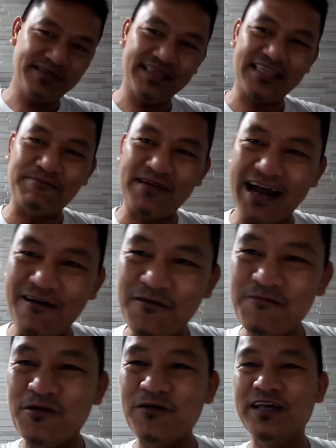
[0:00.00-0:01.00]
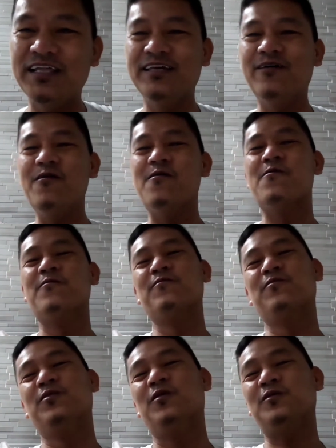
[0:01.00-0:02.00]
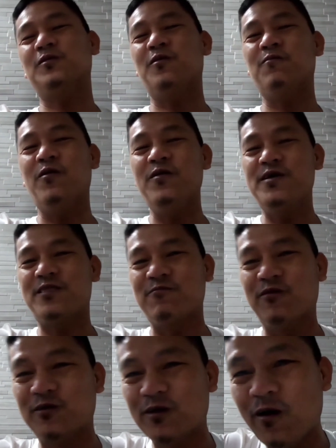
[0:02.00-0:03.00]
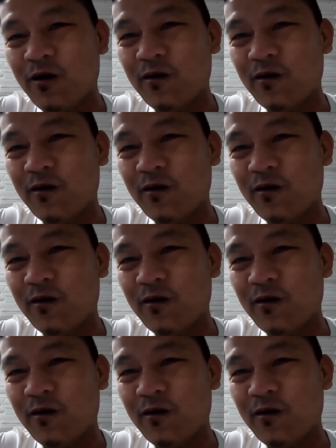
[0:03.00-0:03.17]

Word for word: Sa panahon po ninyo, Dr. Boy is mundo.